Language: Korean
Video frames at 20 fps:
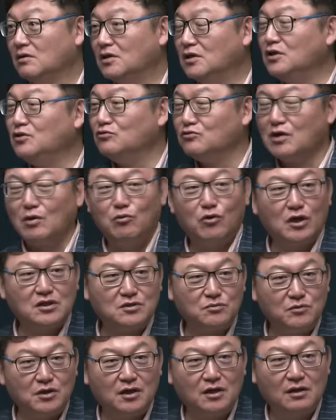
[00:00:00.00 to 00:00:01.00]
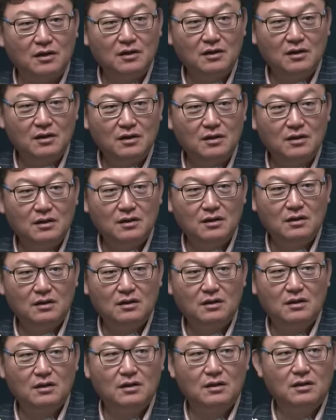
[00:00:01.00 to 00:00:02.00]
그 이유가 뭐겠습니까?
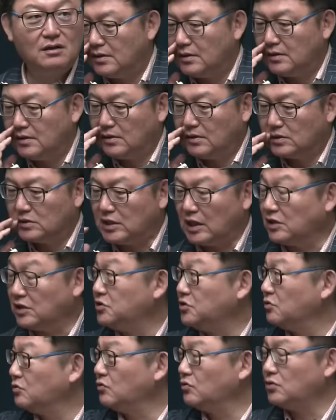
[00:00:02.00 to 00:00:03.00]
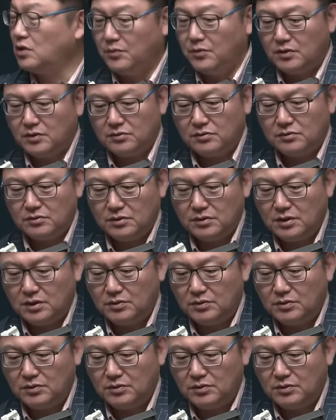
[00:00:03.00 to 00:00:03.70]
자, 이 정도 되면은